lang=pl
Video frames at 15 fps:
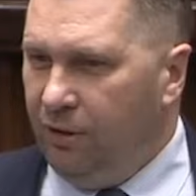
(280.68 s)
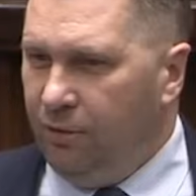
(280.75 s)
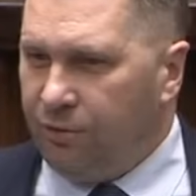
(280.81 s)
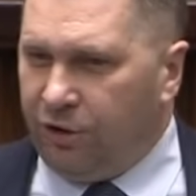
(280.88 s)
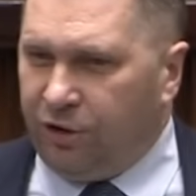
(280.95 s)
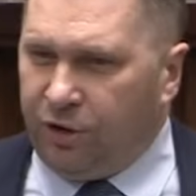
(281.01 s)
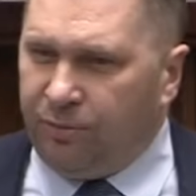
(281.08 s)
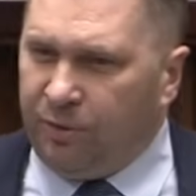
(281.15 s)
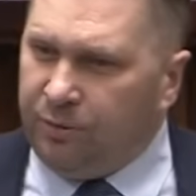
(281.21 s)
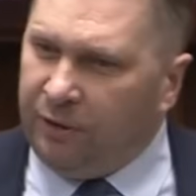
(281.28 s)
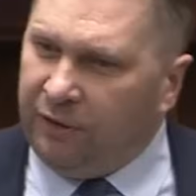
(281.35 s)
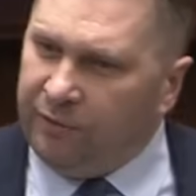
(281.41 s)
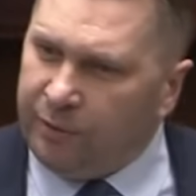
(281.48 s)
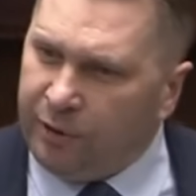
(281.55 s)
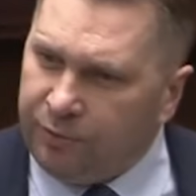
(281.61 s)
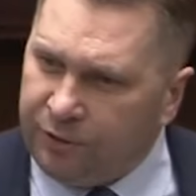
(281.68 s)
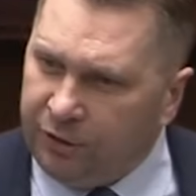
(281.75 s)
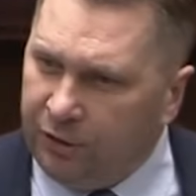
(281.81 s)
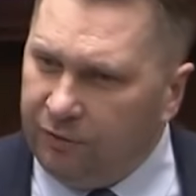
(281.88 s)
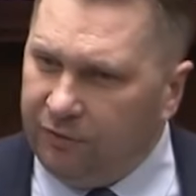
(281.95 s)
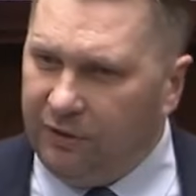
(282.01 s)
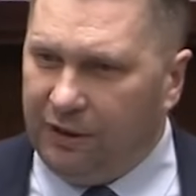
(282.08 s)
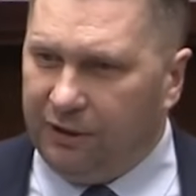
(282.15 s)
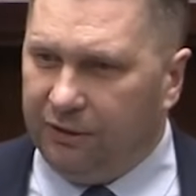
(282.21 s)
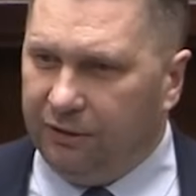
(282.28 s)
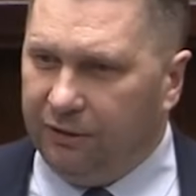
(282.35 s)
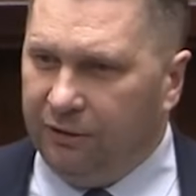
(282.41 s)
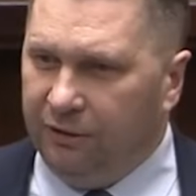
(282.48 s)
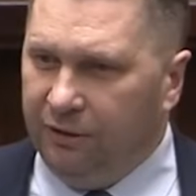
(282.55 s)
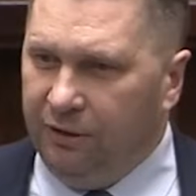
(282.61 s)
Przecież myśmy te wybory przygotowywali.
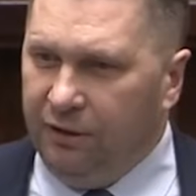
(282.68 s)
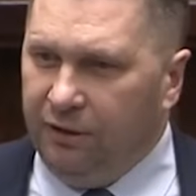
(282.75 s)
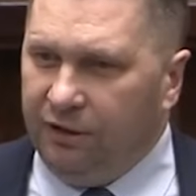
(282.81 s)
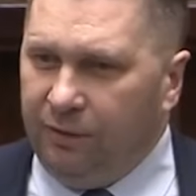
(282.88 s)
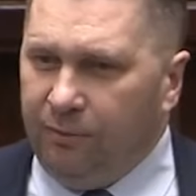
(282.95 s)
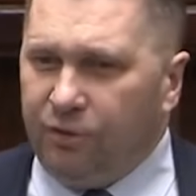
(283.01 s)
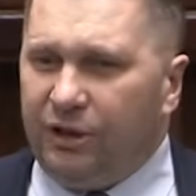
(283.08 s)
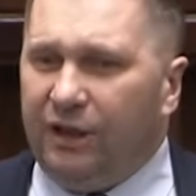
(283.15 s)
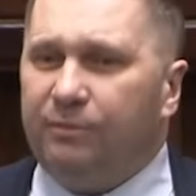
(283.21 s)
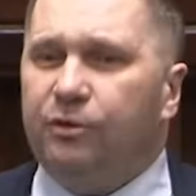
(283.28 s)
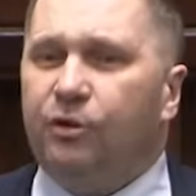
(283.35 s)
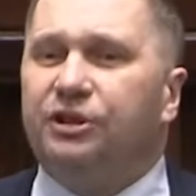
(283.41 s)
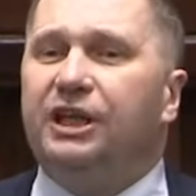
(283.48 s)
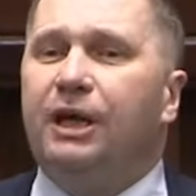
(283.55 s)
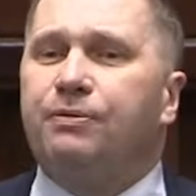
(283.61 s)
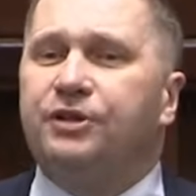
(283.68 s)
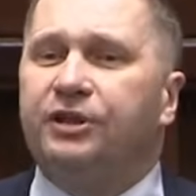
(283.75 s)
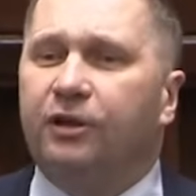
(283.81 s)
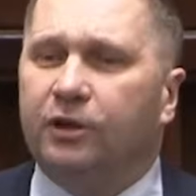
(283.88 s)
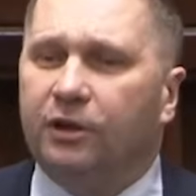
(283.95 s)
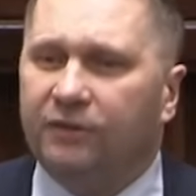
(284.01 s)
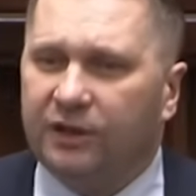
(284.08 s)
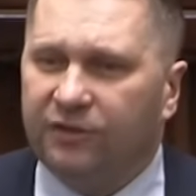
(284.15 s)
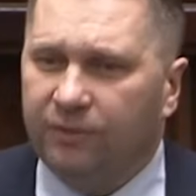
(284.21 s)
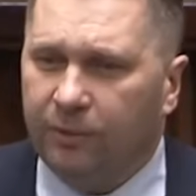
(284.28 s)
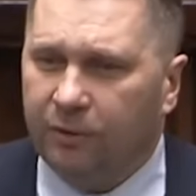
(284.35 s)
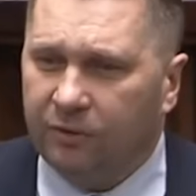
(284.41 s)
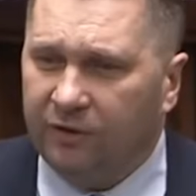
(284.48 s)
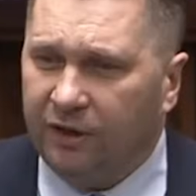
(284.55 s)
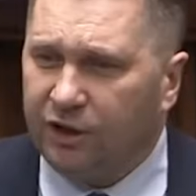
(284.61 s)
Nie można było nie przygotować wyborów,